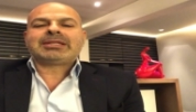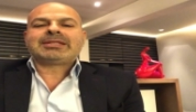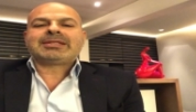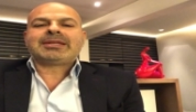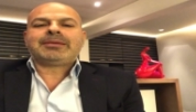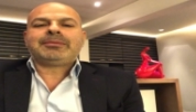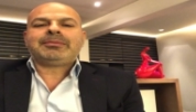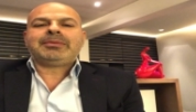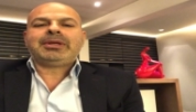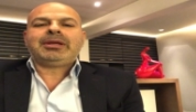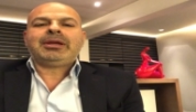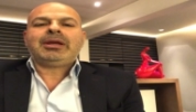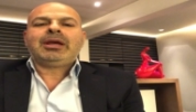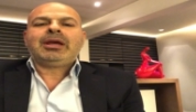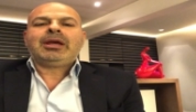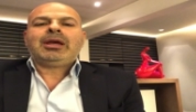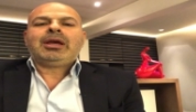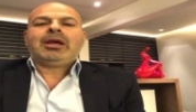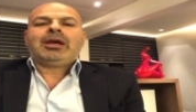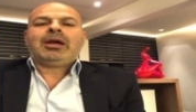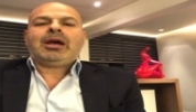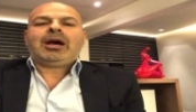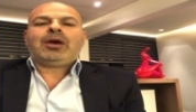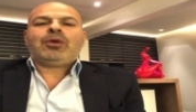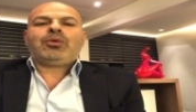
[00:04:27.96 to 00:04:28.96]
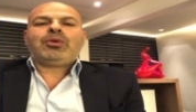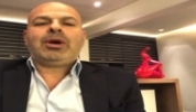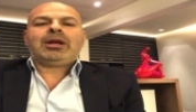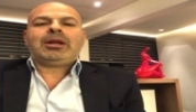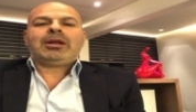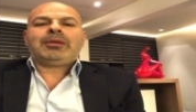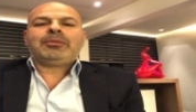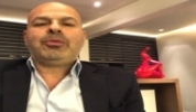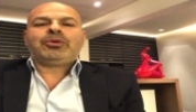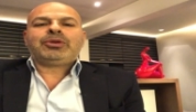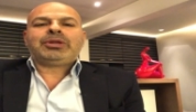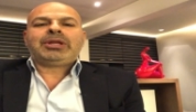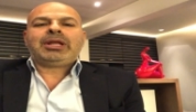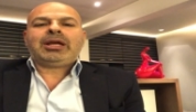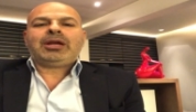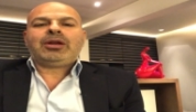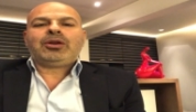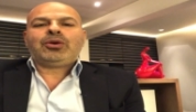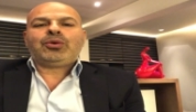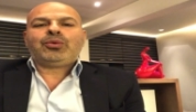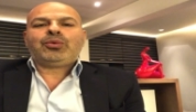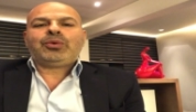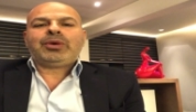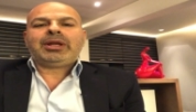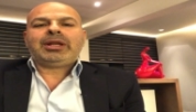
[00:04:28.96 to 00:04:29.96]
تسميه اول موديل
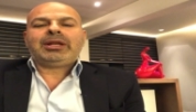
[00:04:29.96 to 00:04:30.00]
هو